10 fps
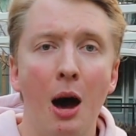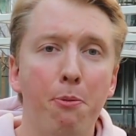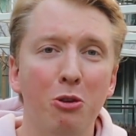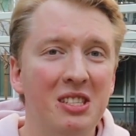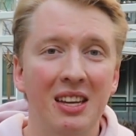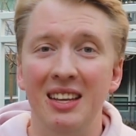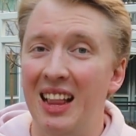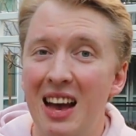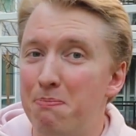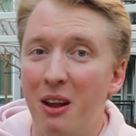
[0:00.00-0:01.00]
а просто
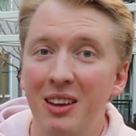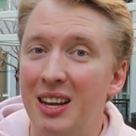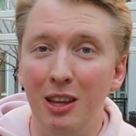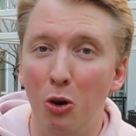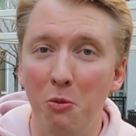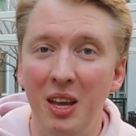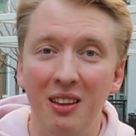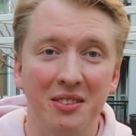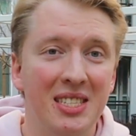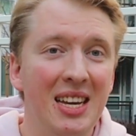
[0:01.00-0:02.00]
для проверки
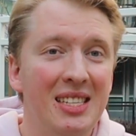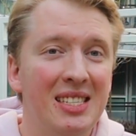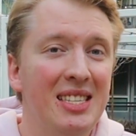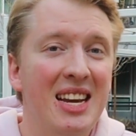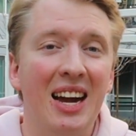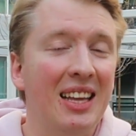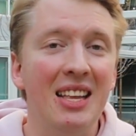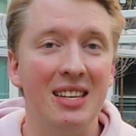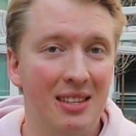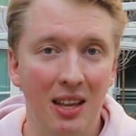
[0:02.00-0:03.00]
документов здесь
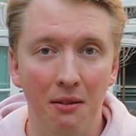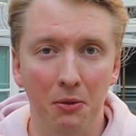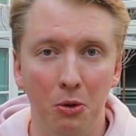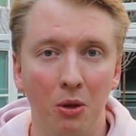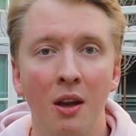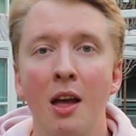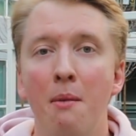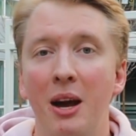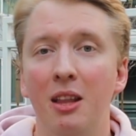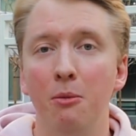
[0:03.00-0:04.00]
никогда не останавливают.
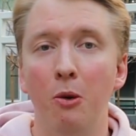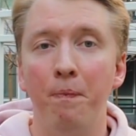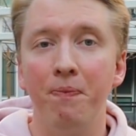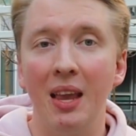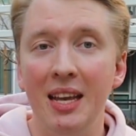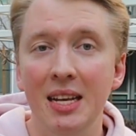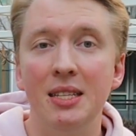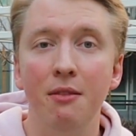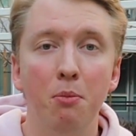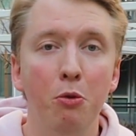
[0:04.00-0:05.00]
Поэтому
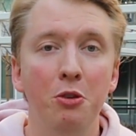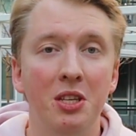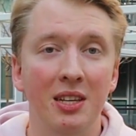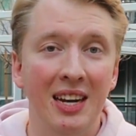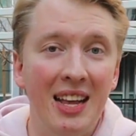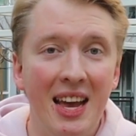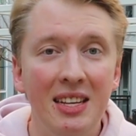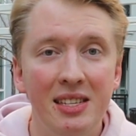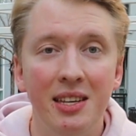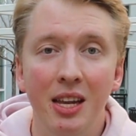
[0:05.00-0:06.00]
если вы будете
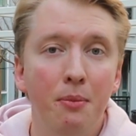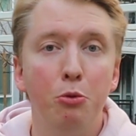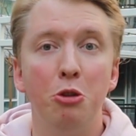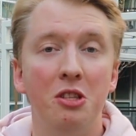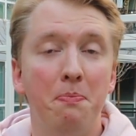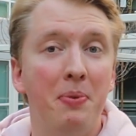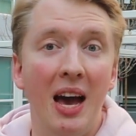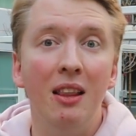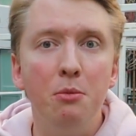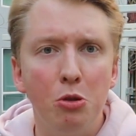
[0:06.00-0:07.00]
гонять или будете
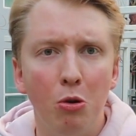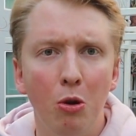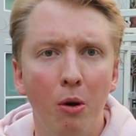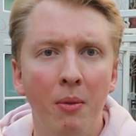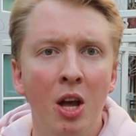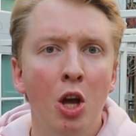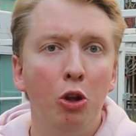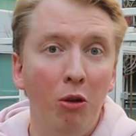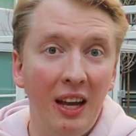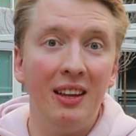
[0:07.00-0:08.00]
пьяным за рулем,
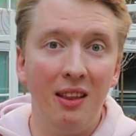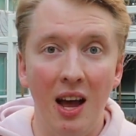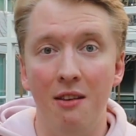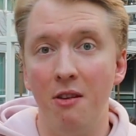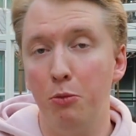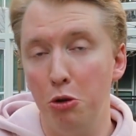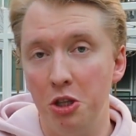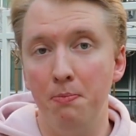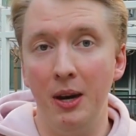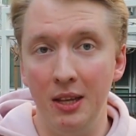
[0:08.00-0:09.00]
то тогда да, вам
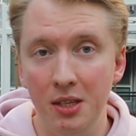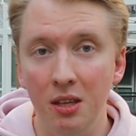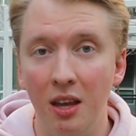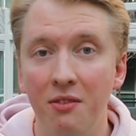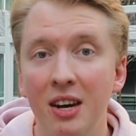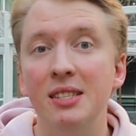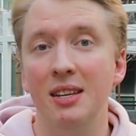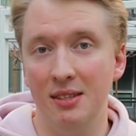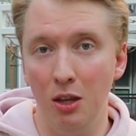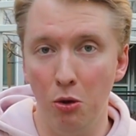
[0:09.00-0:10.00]
точно прилетит и вас
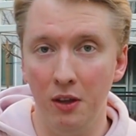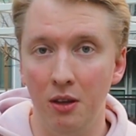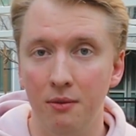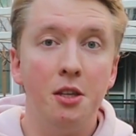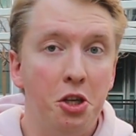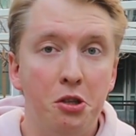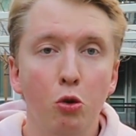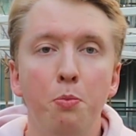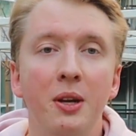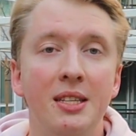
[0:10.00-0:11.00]
остановят.
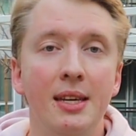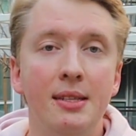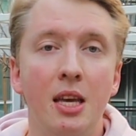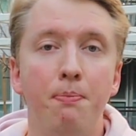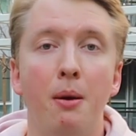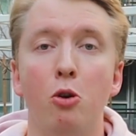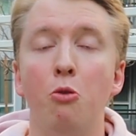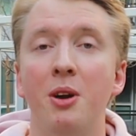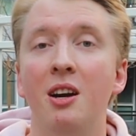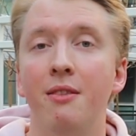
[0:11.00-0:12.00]
Зачастую полицейские по
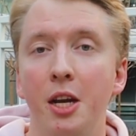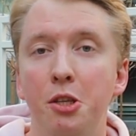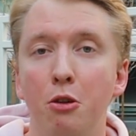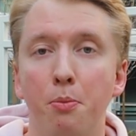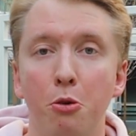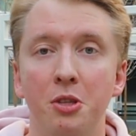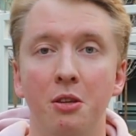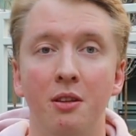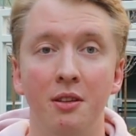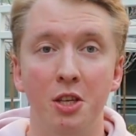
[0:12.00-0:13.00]
громкоговорителю
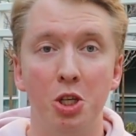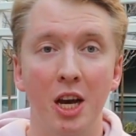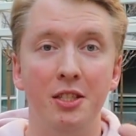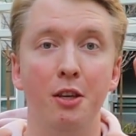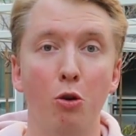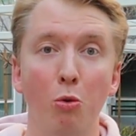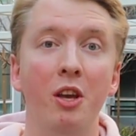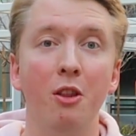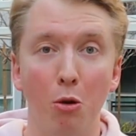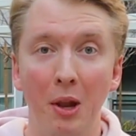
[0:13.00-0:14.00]
просят э, держать
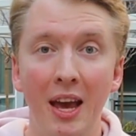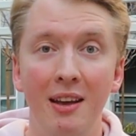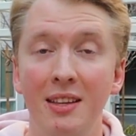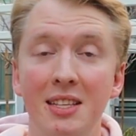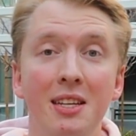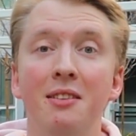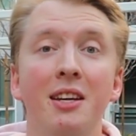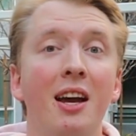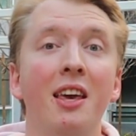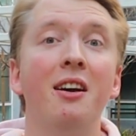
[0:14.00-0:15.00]
руки на руле, не делать
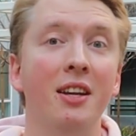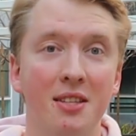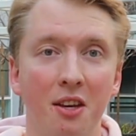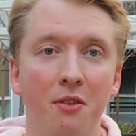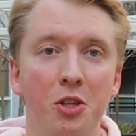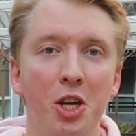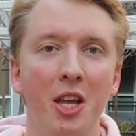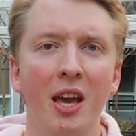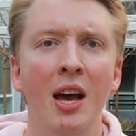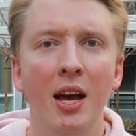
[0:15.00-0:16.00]
никаких резких
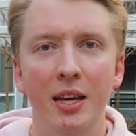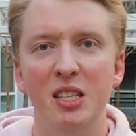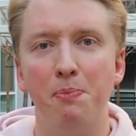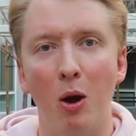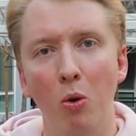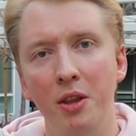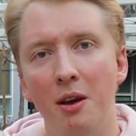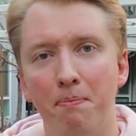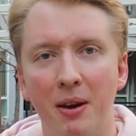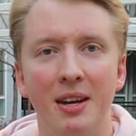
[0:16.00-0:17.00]
движений и
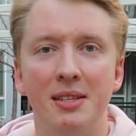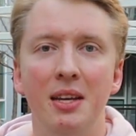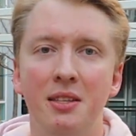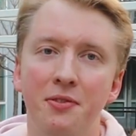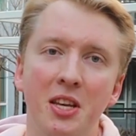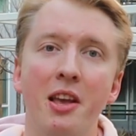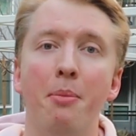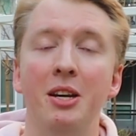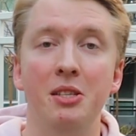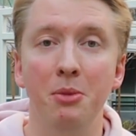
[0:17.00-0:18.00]
спокойно показать все
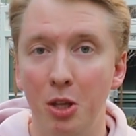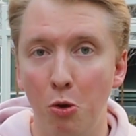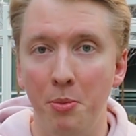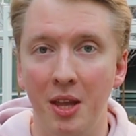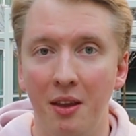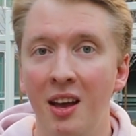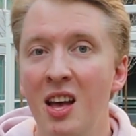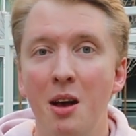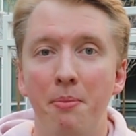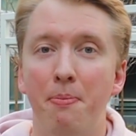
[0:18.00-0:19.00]
необходимые документы.
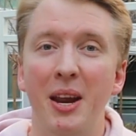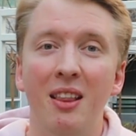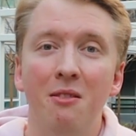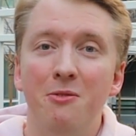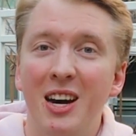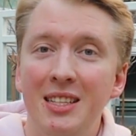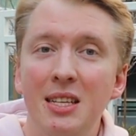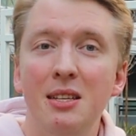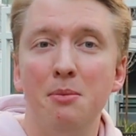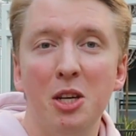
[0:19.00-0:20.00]
При этом
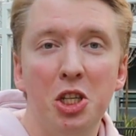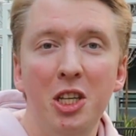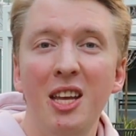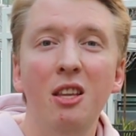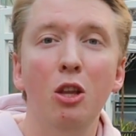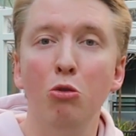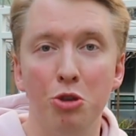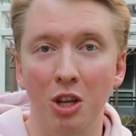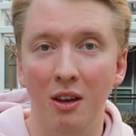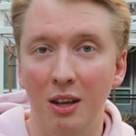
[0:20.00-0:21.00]
выходить из машины не
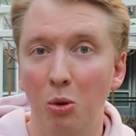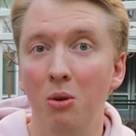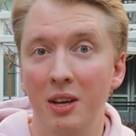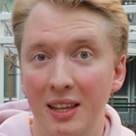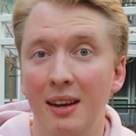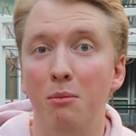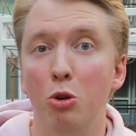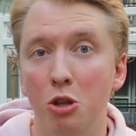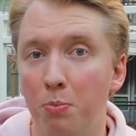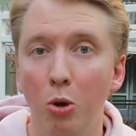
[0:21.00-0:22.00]
нужно, а то это
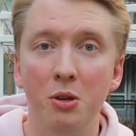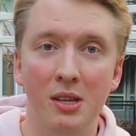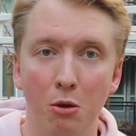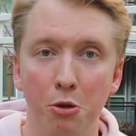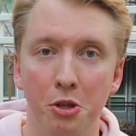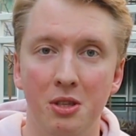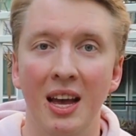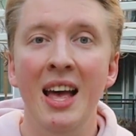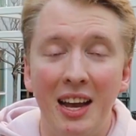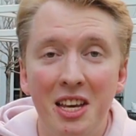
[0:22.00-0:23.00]
может плохо
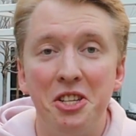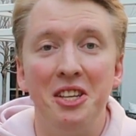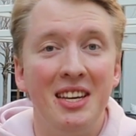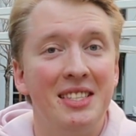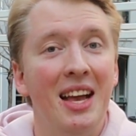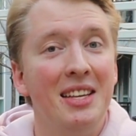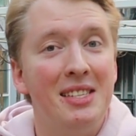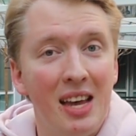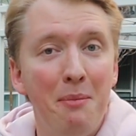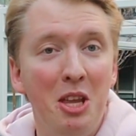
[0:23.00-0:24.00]
закончиться. Конечно, если
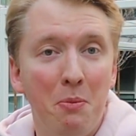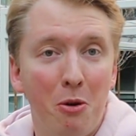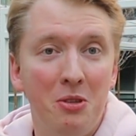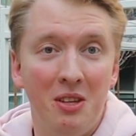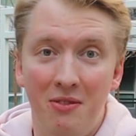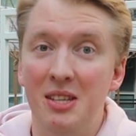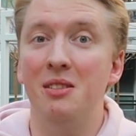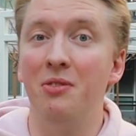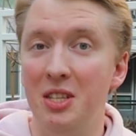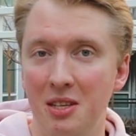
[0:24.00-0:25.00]
они сами не просят
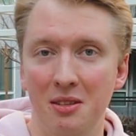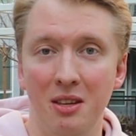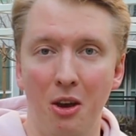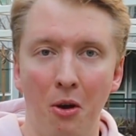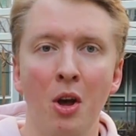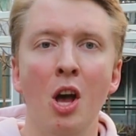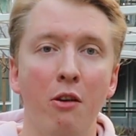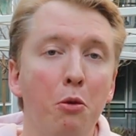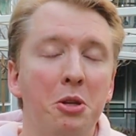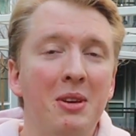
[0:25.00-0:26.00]
вас выйти из нее.
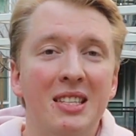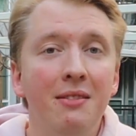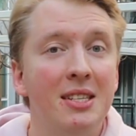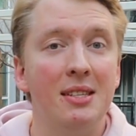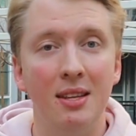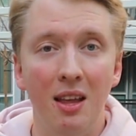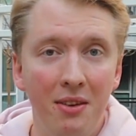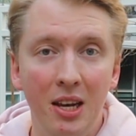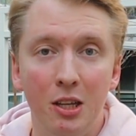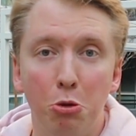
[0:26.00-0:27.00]
В общем, если вас
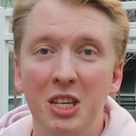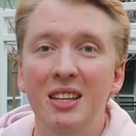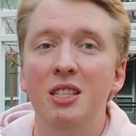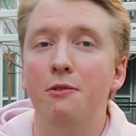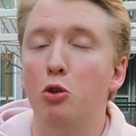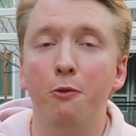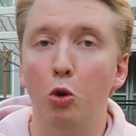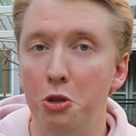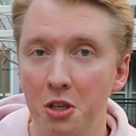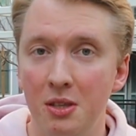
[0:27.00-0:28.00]
остановили, то делайте все
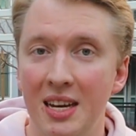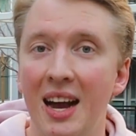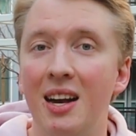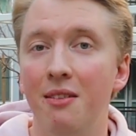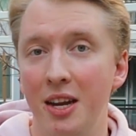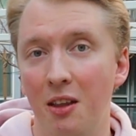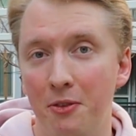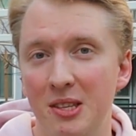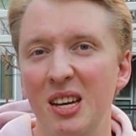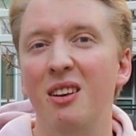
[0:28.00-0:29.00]
в точности, как говорит
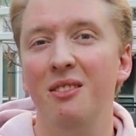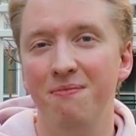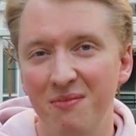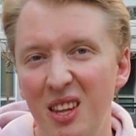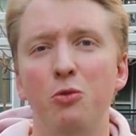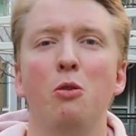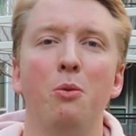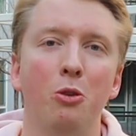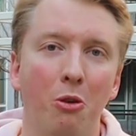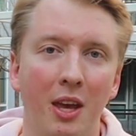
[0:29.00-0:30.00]
офицер, и все будет